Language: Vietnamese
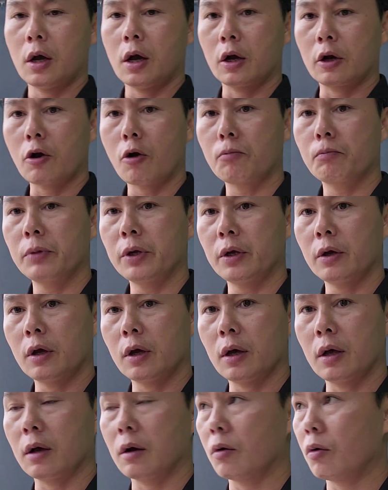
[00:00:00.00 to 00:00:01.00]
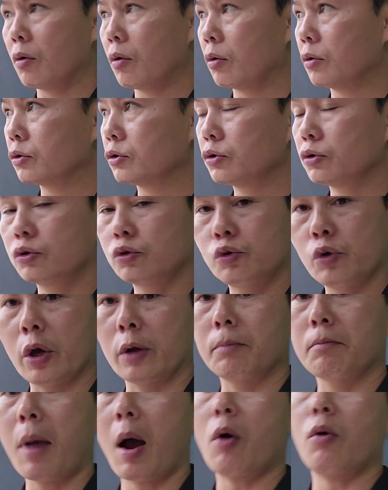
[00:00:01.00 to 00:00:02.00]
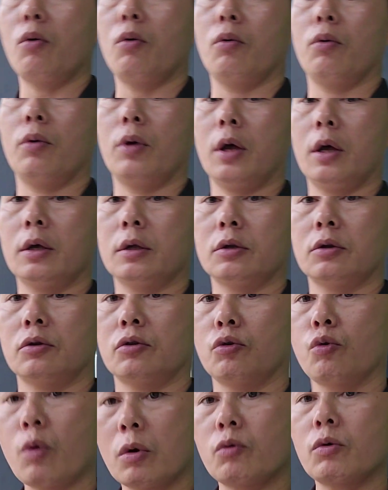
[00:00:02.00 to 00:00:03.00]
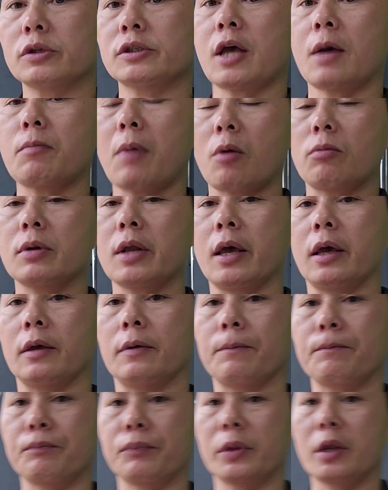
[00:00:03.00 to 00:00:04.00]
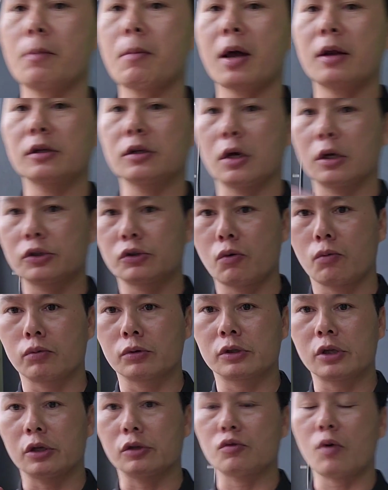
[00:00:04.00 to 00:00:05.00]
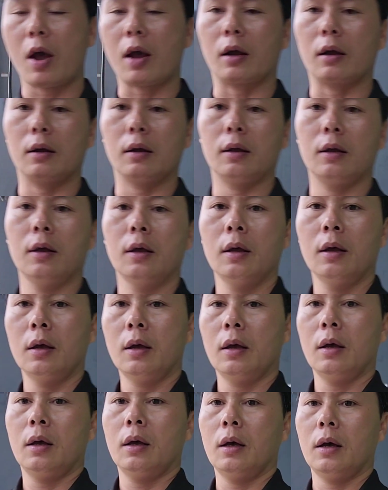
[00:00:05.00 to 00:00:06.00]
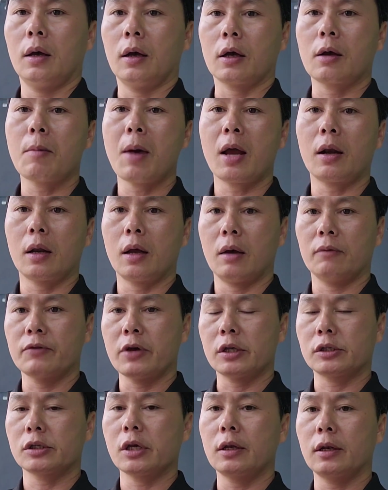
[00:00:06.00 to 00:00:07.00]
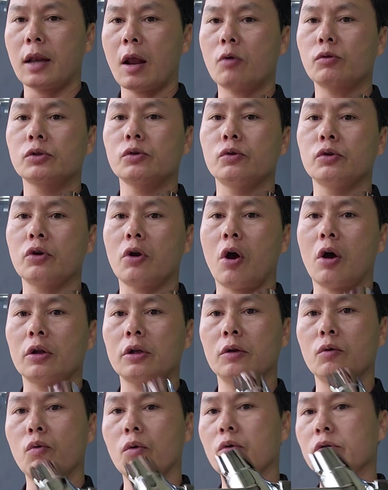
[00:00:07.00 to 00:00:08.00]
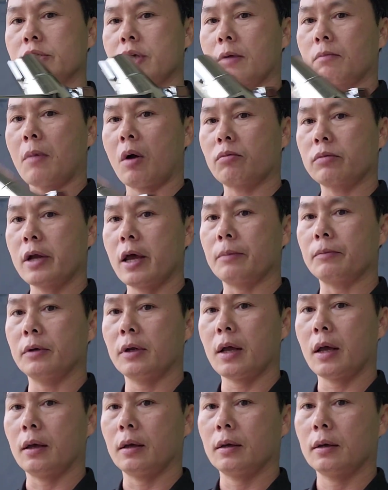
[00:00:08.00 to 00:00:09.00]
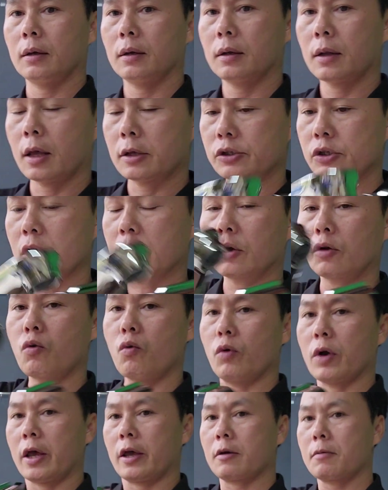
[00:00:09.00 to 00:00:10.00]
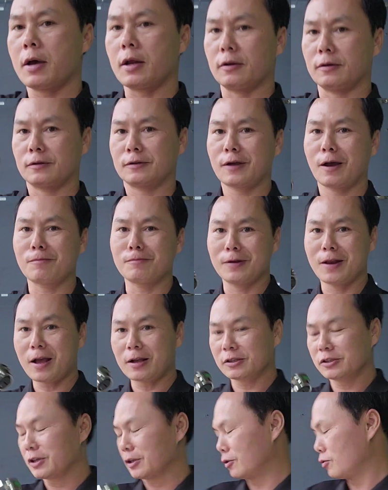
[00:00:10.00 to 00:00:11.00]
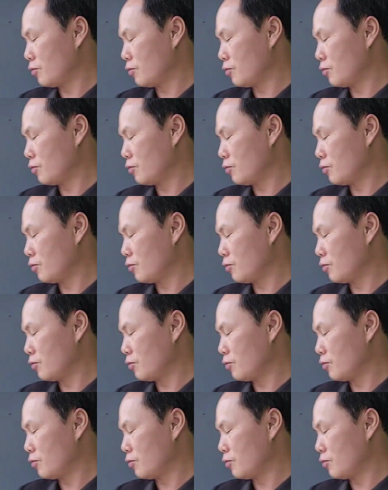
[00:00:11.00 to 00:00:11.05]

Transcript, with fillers: uh, không bị uh, chuyển màu Đấy, luôn luôn sáng bóng này các bạn uh, dùng thỉnh thoảng uh, các bạn uh, vệ sinh lau chùi cho nó thì luôn luôn sáng bóng đẹp như này Đấy, riêng cái củ này các bạn cầm nặng trịch